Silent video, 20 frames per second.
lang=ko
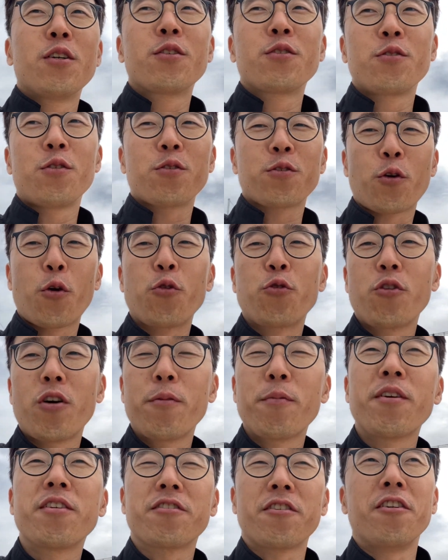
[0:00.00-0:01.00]
또
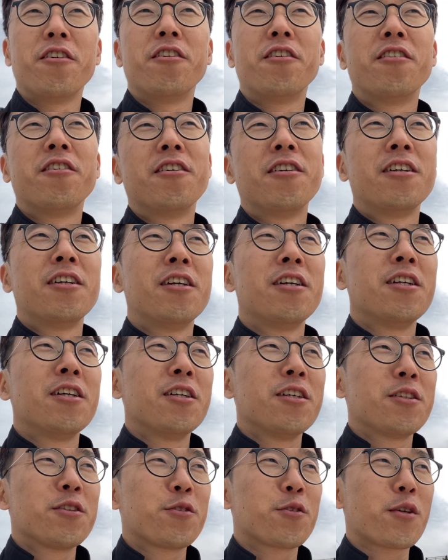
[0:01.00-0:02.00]
교류하면서
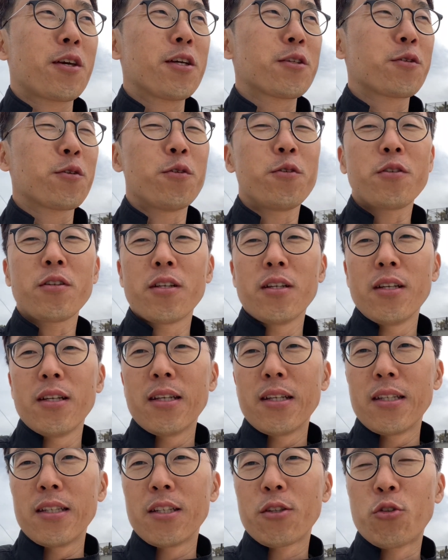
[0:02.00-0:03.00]
또 계속
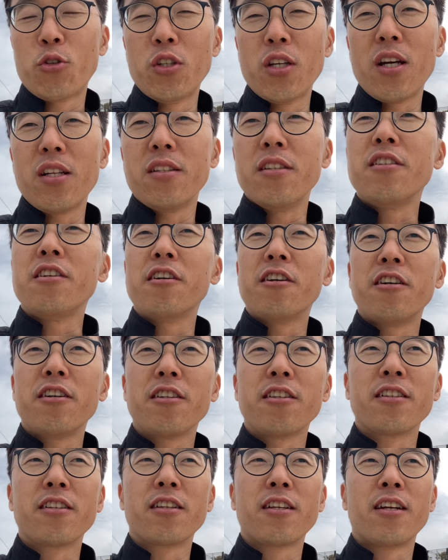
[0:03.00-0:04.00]
귀한 2년